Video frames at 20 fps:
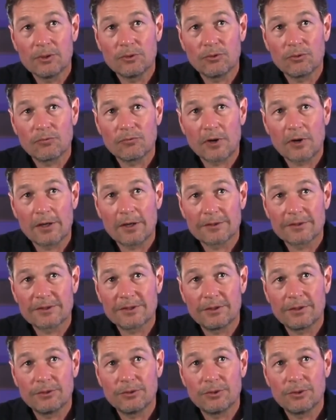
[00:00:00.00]
Donc voilà,
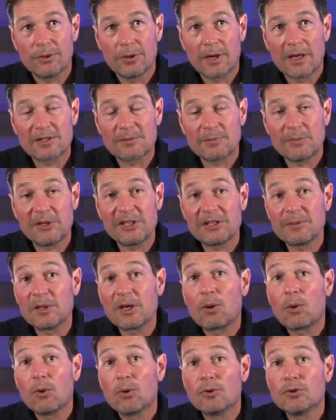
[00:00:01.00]
c'est un split
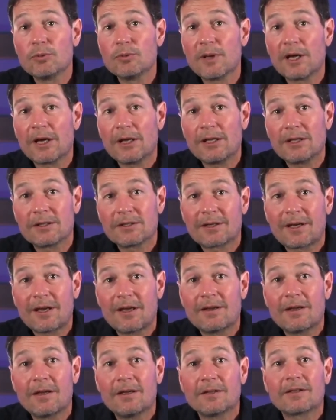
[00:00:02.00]
micro numérique
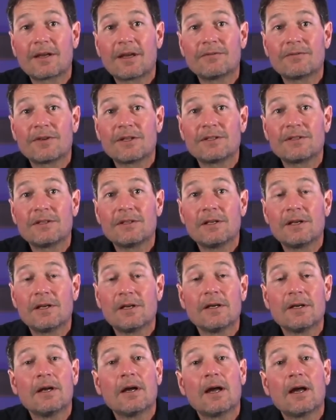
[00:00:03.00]
très, très
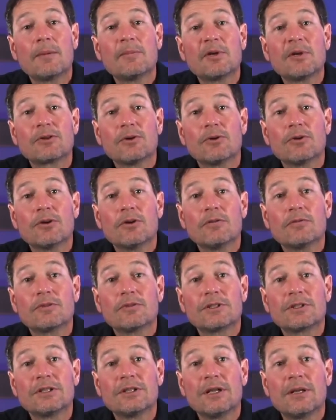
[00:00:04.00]
facile à mettre en
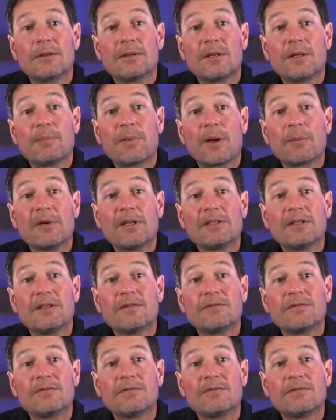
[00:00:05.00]
œuvre qui, qui permet